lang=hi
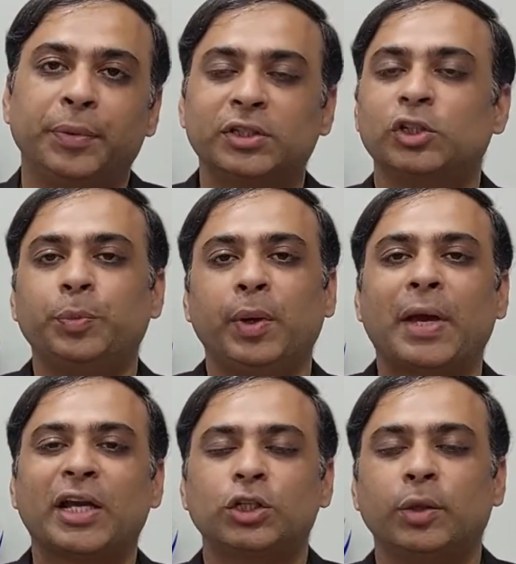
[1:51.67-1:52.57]
बेसिस पे
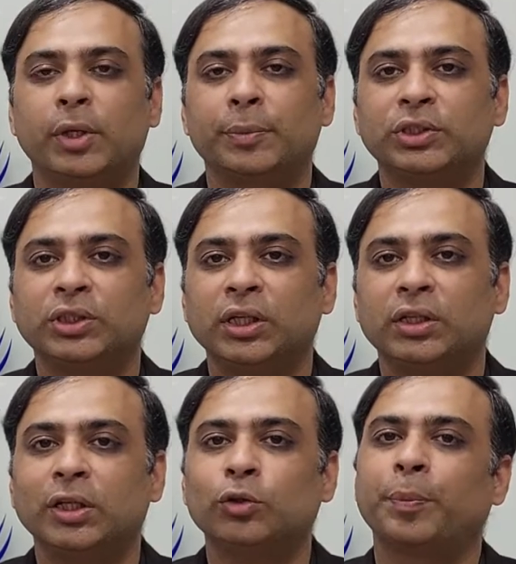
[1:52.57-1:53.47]
बैचलर में एडमिशन
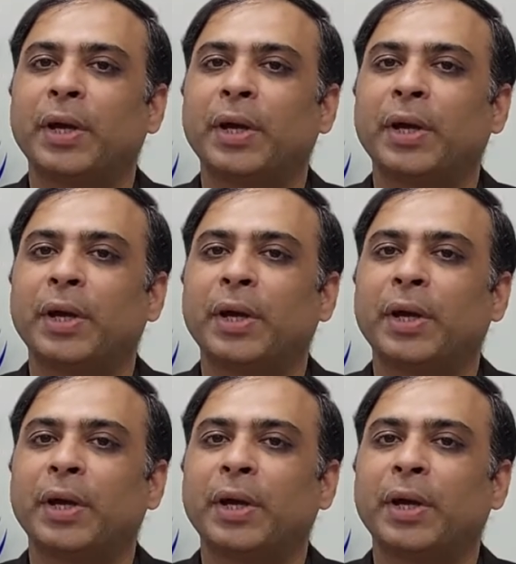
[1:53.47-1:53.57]
लेते हैं तो